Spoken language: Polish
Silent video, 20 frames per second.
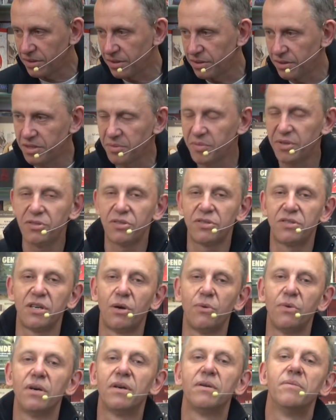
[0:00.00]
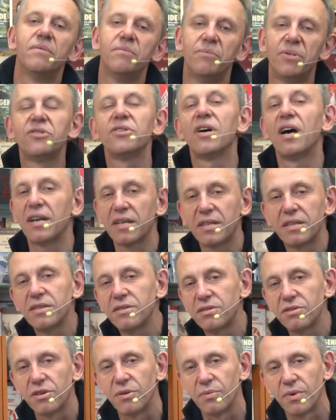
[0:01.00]
e, nie będzie chciał być
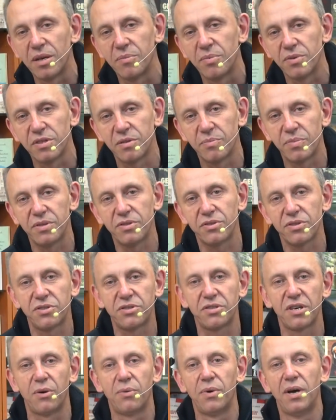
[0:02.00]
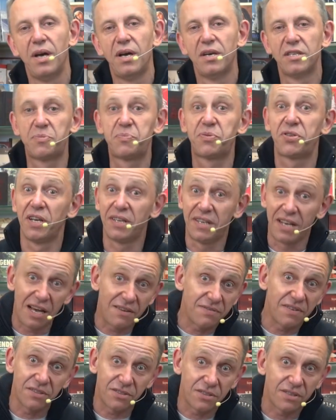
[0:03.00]
artystą, albo nie będzie chciał
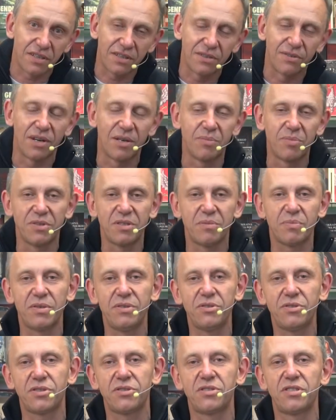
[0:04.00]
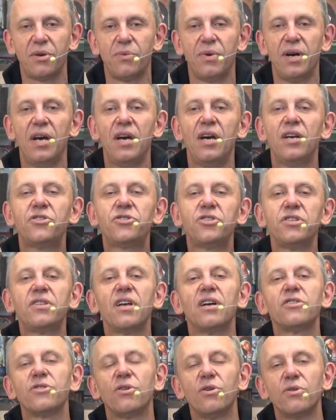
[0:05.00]
sprzedawać tego, albo nie będzie chciał
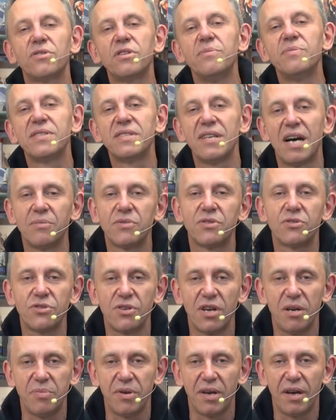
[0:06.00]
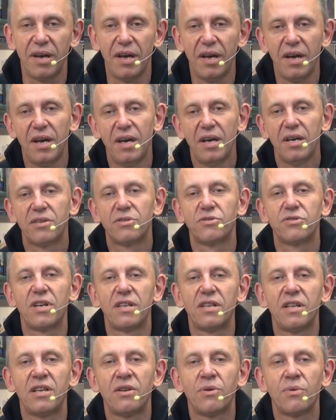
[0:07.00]
czytać o tym sam z siebie, to
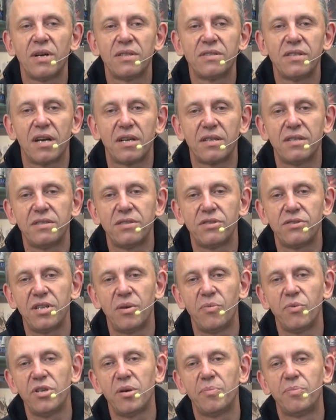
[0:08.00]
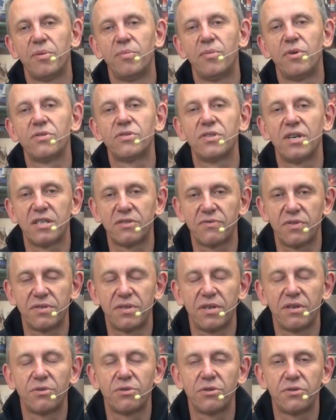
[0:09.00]
żadna edukacja artystyczna mu nie pomoże, a z
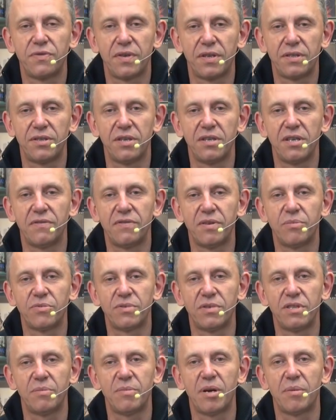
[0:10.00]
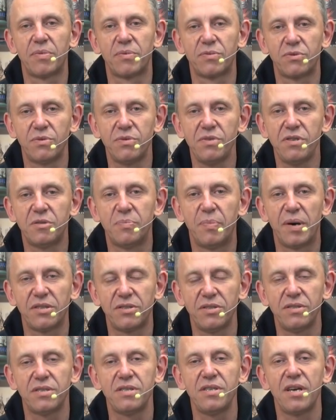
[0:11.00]
własnego doświadczenia wiem, że nie ma po prostu nic
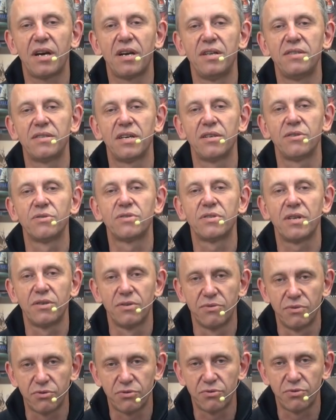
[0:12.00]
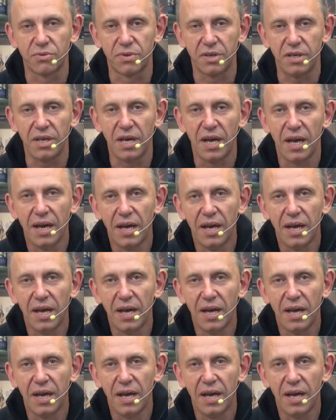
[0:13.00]
bardziej zniechęcającego do sztuki